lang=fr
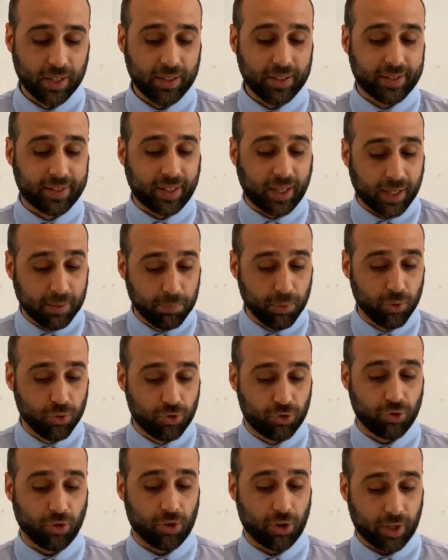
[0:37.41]
Ils
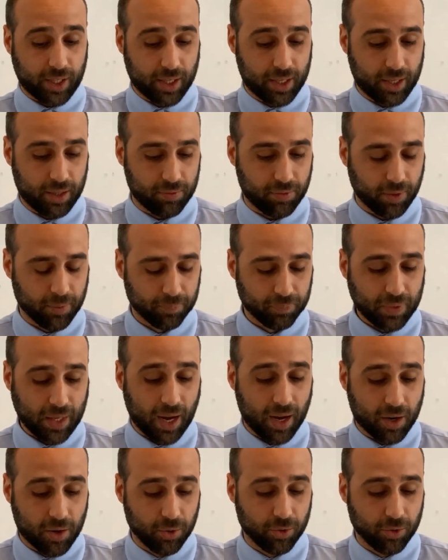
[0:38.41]
trébuchent sur leurs cadavres à